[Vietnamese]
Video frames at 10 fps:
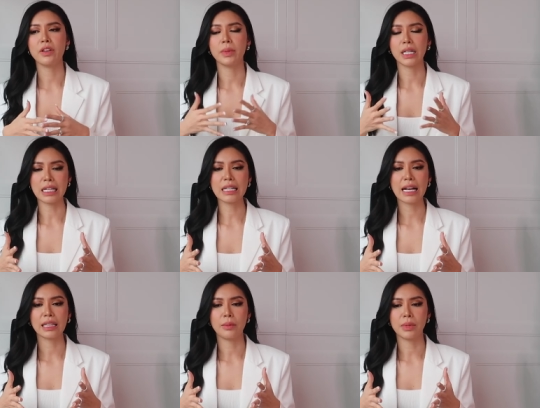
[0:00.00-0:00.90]
vì mình nghĩ
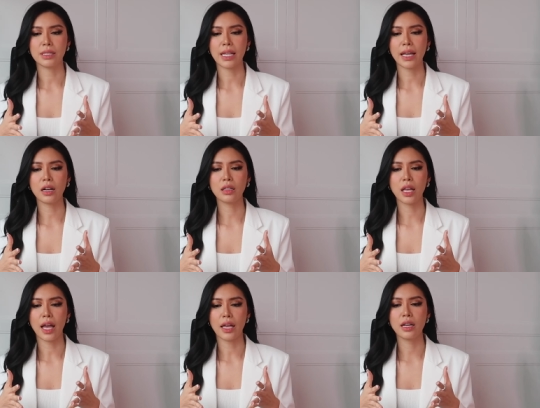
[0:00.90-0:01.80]
rằng là mình sẽ có
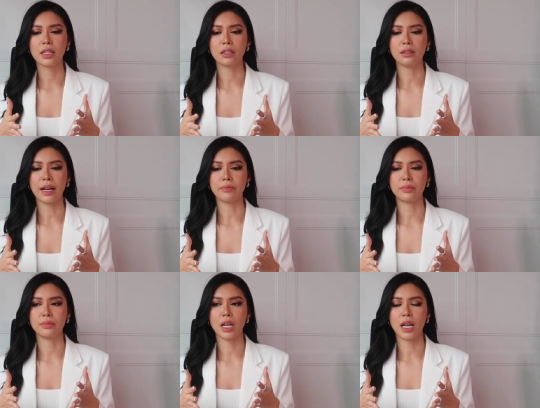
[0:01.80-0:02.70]
thể uh, tự lập
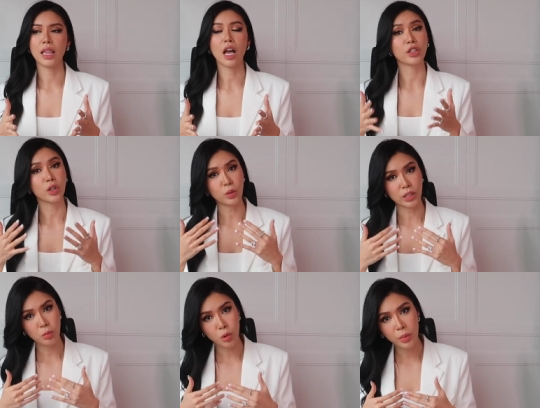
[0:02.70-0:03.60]
để lo cho cuộc
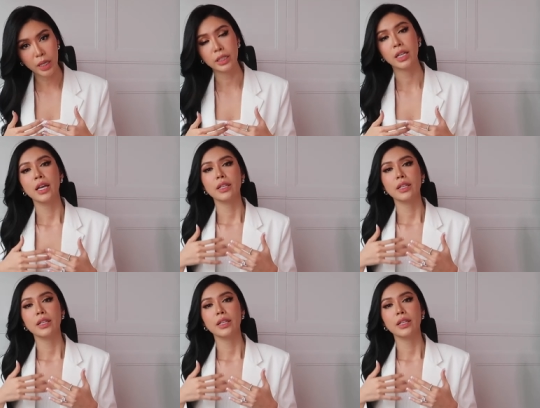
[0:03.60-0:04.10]
sống của mình